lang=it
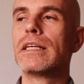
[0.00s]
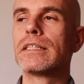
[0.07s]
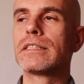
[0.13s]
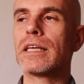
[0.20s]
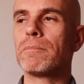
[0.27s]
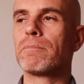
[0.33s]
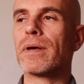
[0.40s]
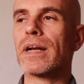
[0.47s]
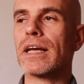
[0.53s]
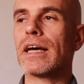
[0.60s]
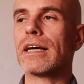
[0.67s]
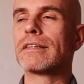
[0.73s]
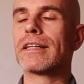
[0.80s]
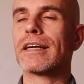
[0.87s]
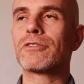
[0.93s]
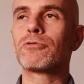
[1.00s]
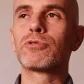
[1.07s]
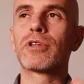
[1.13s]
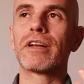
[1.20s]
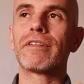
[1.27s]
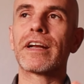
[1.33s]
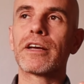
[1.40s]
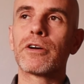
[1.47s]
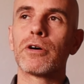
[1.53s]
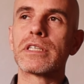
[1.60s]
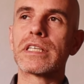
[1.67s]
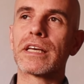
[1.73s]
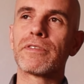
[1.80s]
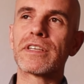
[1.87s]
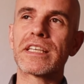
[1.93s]
Sì, perché tra tutte le varie
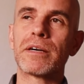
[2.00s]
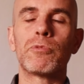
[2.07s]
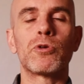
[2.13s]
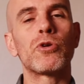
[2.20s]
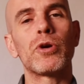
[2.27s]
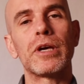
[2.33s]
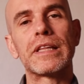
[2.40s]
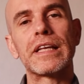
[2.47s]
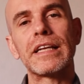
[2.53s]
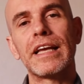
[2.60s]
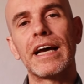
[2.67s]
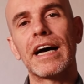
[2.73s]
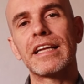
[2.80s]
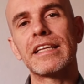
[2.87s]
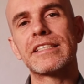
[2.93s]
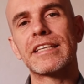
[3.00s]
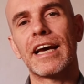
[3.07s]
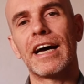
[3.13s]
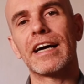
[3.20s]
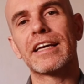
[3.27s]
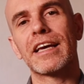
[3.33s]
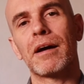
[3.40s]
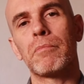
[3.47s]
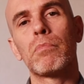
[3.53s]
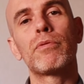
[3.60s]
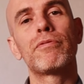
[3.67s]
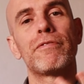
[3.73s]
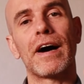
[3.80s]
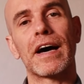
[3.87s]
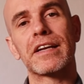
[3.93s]
cose che facciamo noi italiani c'è anche
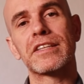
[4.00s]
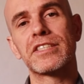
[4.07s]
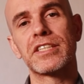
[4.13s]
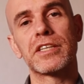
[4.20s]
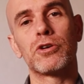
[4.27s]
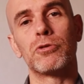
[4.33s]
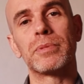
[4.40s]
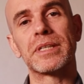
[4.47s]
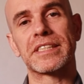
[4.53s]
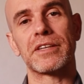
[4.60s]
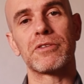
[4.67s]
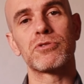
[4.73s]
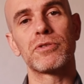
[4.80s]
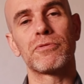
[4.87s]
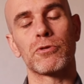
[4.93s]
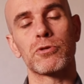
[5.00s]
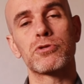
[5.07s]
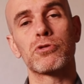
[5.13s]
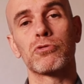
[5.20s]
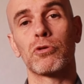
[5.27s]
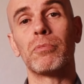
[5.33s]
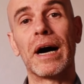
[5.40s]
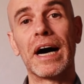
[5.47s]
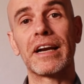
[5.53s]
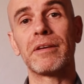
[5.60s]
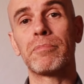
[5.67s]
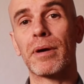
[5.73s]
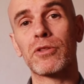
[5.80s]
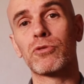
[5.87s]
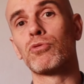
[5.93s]
abbuffarci come se non ci fosse un domani
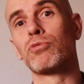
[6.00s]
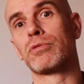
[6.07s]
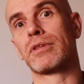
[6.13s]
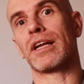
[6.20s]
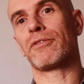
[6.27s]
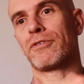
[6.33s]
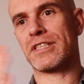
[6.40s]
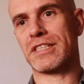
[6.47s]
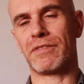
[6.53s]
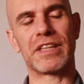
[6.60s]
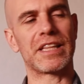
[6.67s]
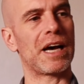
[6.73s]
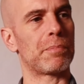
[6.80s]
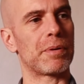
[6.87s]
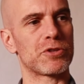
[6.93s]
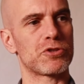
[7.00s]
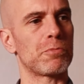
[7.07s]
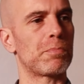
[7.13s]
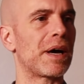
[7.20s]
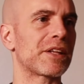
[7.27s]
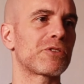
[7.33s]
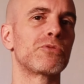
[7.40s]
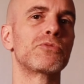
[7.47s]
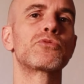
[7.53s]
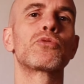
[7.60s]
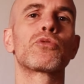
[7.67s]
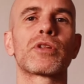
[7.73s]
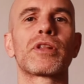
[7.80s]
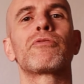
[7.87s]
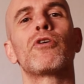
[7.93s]
per tutte le festività, perciò parte un
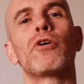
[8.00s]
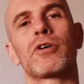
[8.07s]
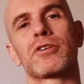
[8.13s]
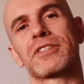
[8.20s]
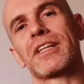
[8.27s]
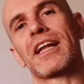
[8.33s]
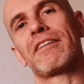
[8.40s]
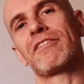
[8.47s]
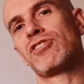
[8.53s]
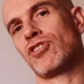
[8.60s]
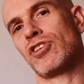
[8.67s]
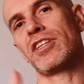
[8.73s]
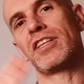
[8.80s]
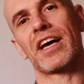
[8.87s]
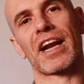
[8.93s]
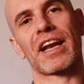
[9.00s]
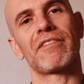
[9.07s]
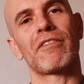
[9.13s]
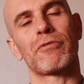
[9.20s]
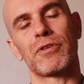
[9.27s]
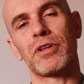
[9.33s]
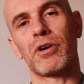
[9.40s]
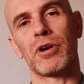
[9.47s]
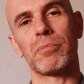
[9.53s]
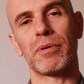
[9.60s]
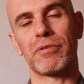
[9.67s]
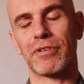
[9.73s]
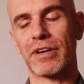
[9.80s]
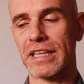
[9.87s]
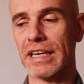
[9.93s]
tour de force dalla vigilia arriva fino
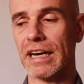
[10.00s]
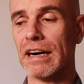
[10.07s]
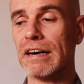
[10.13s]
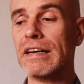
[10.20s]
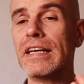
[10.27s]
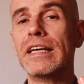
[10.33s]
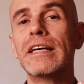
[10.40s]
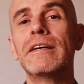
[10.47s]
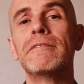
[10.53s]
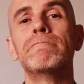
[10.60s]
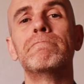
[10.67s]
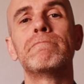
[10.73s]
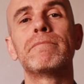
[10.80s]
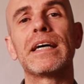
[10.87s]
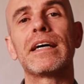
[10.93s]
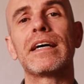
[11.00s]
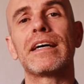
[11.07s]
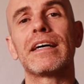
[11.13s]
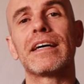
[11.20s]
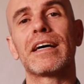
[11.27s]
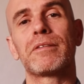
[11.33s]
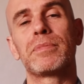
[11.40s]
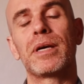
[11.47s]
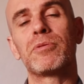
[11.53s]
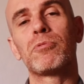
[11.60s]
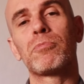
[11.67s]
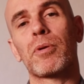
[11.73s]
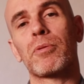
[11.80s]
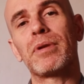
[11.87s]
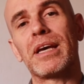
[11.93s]
all'Epifania. Ma abbiamo
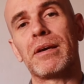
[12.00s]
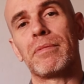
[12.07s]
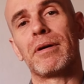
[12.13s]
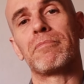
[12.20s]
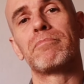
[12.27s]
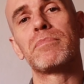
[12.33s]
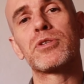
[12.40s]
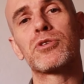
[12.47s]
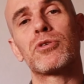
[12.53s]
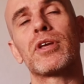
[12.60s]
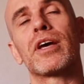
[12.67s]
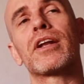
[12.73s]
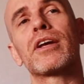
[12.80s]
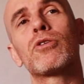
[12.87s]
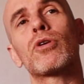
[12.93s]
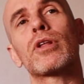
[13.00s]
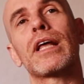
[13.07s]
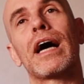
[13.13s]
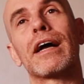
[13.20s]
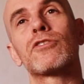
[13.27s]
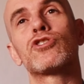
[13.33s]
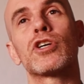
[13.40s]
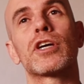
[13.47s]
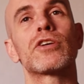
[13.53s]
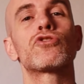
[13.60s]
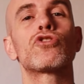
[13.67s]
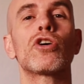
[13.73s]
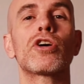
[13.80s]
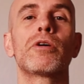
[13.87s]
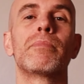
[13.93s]
un problema, bisogna ricordarci che
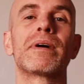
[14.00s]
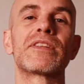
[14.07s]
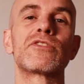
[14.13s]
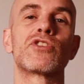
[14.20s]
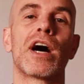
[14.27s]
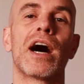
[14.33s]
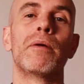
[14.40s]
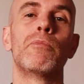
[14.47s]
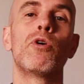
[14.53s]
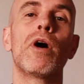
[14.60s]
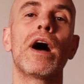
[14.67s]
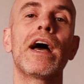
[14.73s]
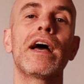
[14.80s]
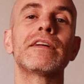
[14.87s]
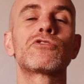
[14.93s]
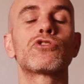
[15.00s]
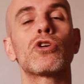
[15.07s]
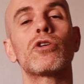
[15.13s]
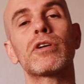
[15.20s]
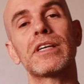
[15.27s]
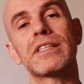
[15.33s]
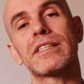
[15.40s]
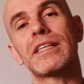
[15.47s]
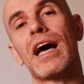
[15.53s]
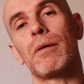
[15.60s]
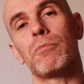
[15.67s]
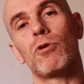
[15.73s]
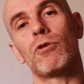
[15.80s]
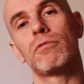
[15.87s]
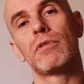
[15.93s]
ciò che mangiamo è ciò che
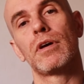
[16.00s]
siamo.